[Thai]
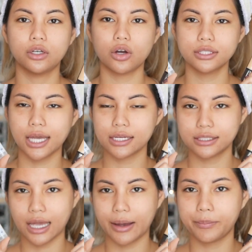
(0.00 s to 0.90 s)
อนอกจาก
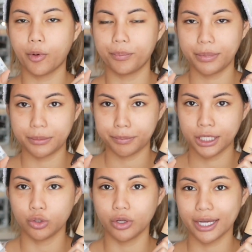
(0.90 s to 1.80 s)
จะปกปิด
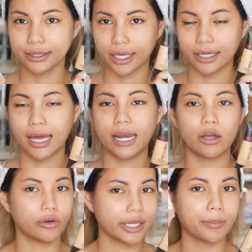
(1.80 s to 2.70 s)
ผิวด้วยการแต่งหน้าแล้
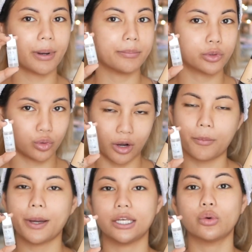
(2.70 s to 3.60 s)
วก็ยังบำรุง
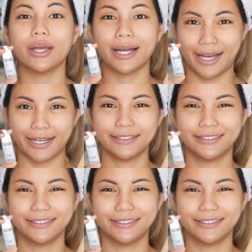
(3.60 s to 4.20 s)
เข้าไปด้วยค่ะ